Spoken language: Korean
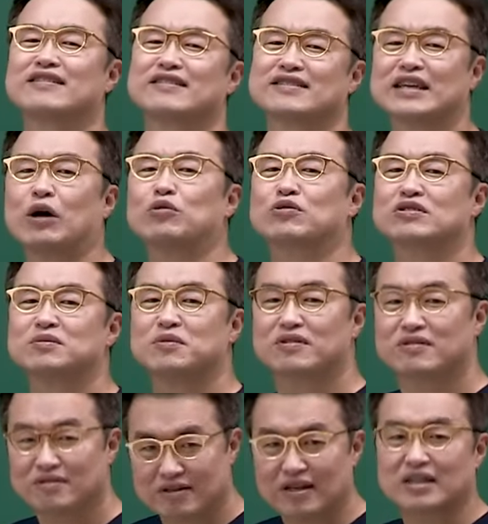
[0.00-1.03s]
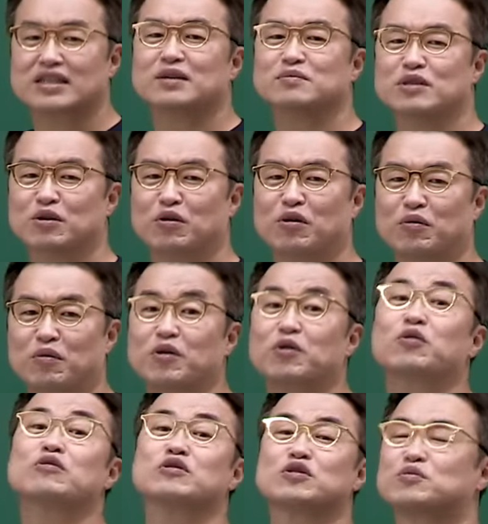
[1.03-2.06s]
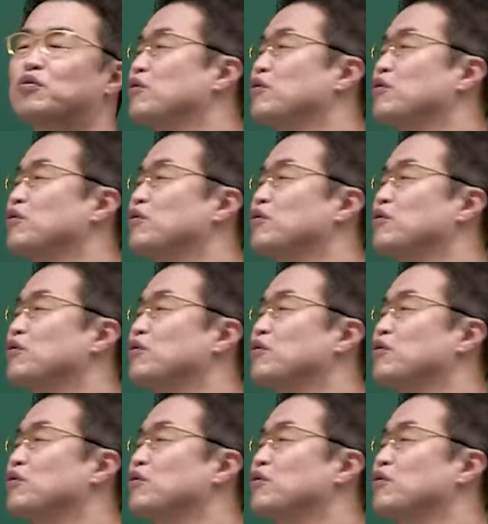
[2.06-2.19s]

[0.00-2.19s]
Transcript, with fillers: 사고 터지면 네가 책임지고 뭐 이런 식으로